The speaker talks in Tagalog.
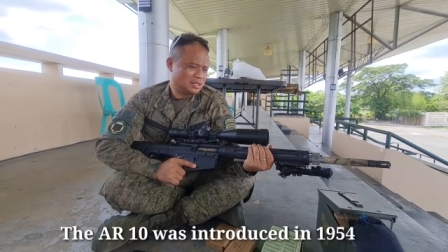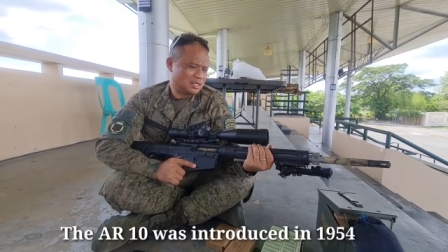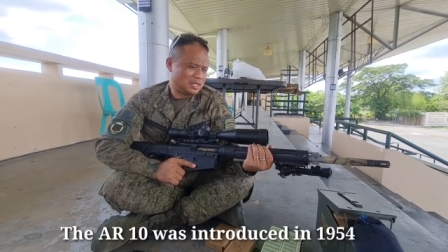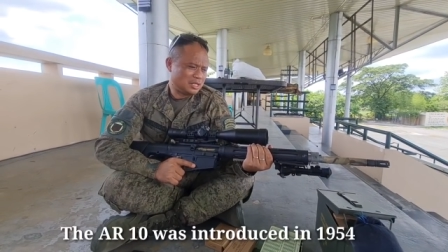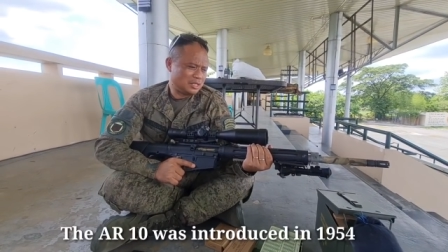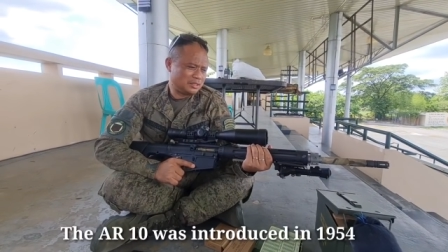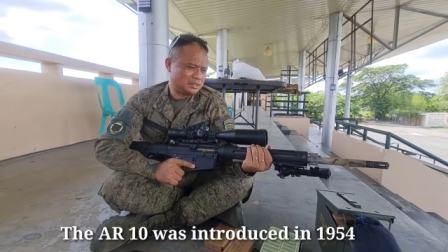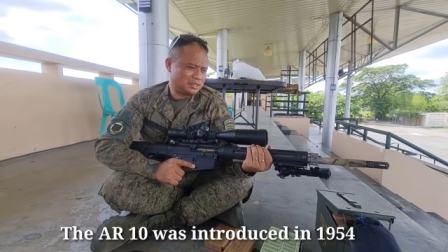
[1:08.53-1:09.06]

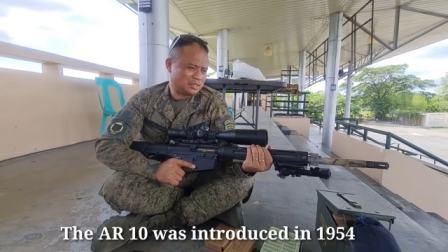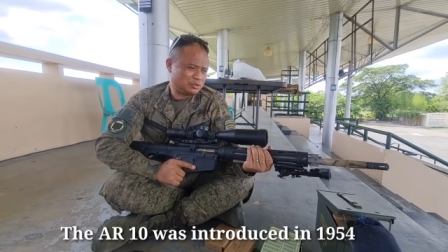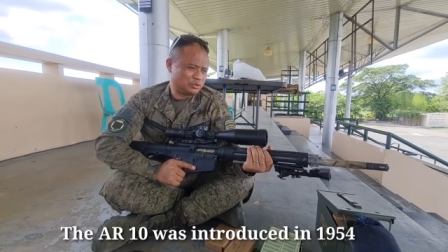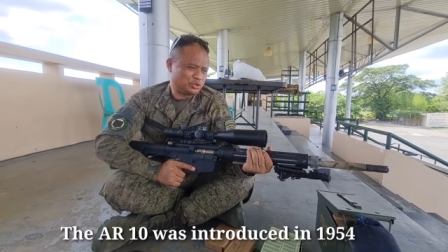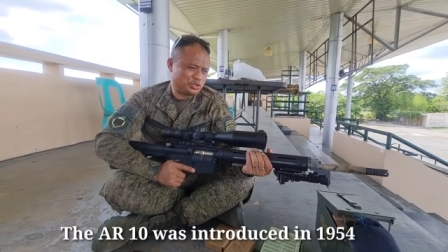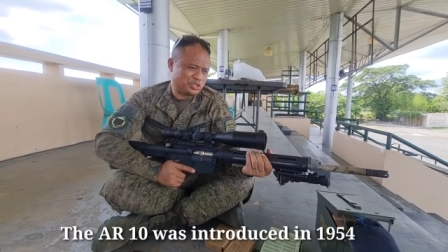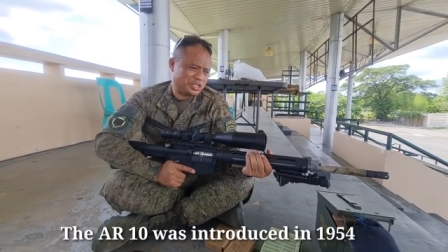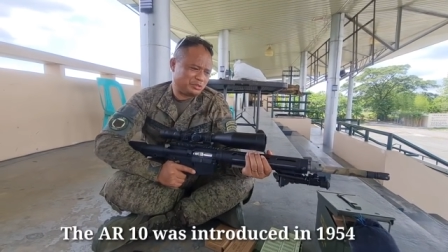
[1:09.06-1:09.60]
At uh,
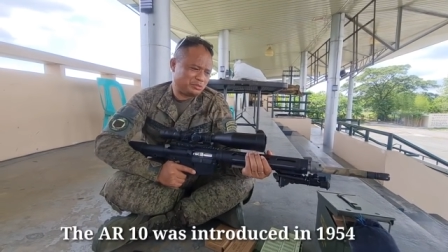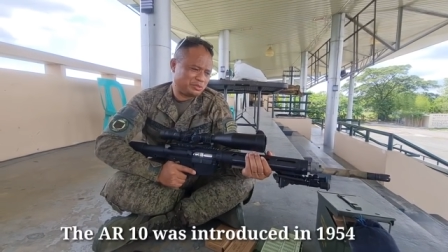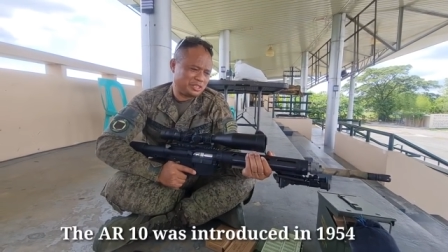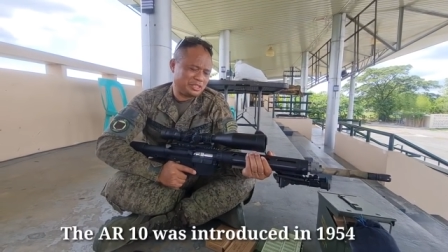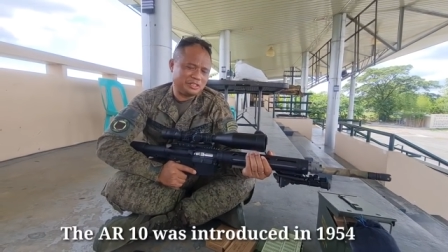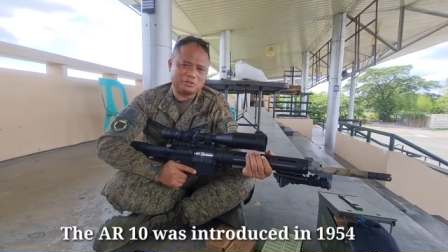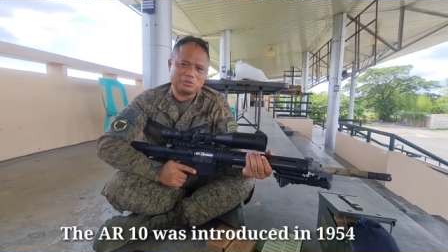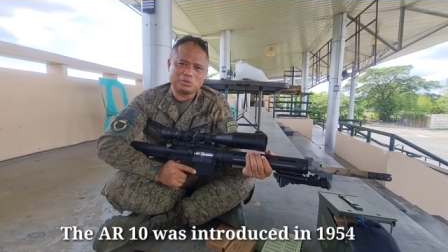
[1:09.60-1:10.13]
gusto niya itong
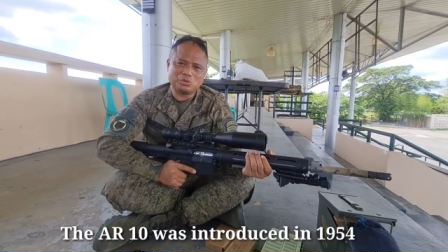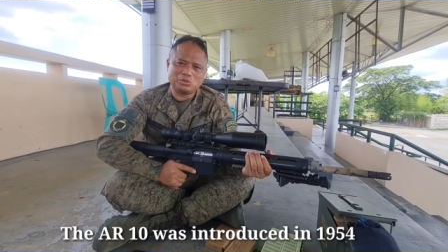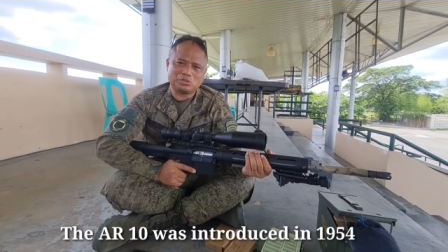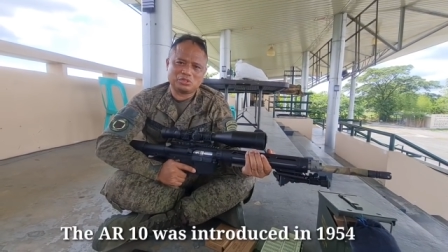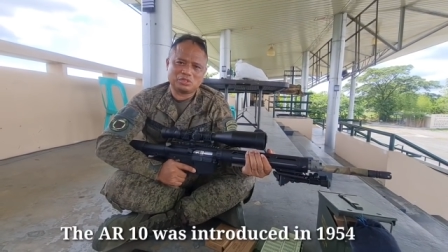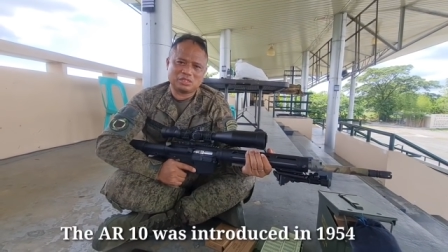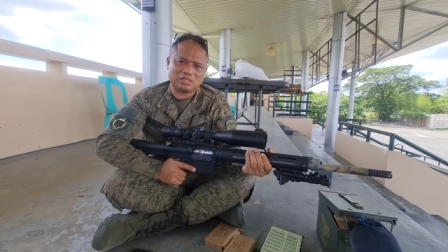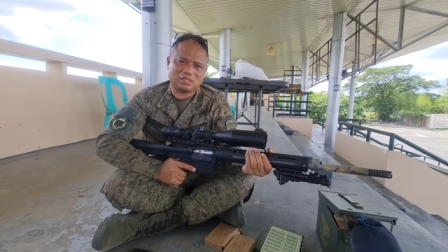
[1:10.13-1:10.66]

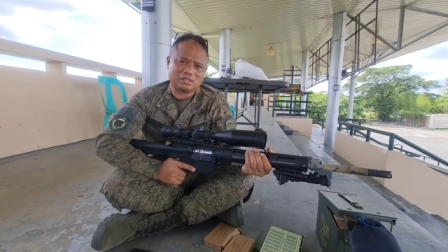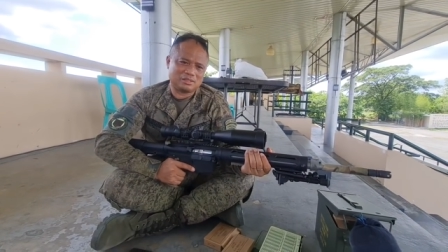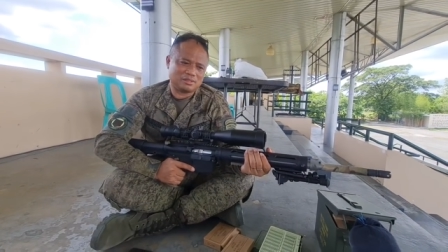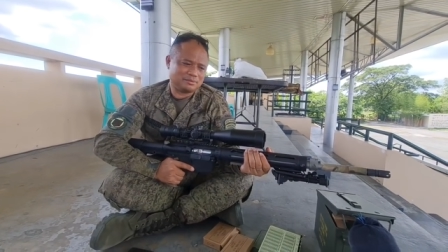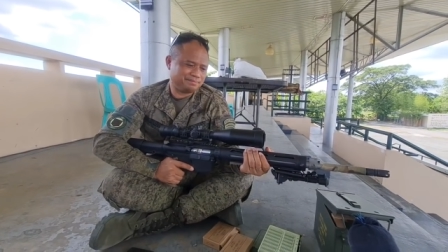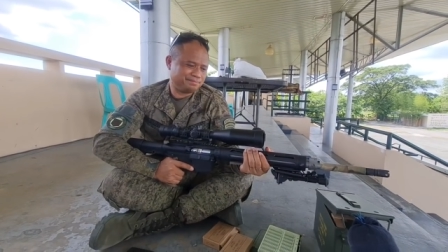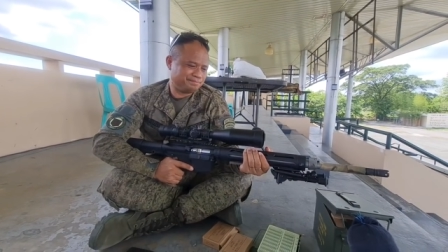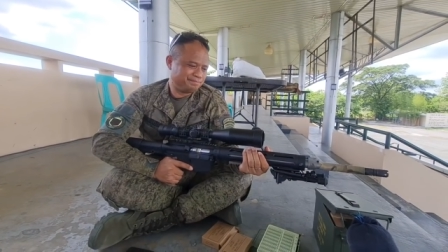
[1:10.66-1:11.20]
i-introduce sa
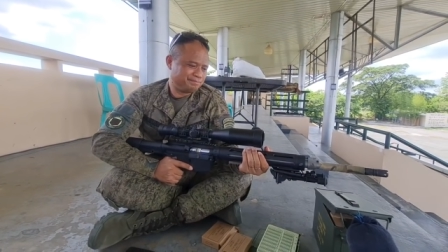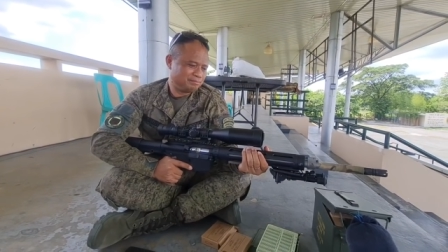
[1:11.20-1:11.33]
uh,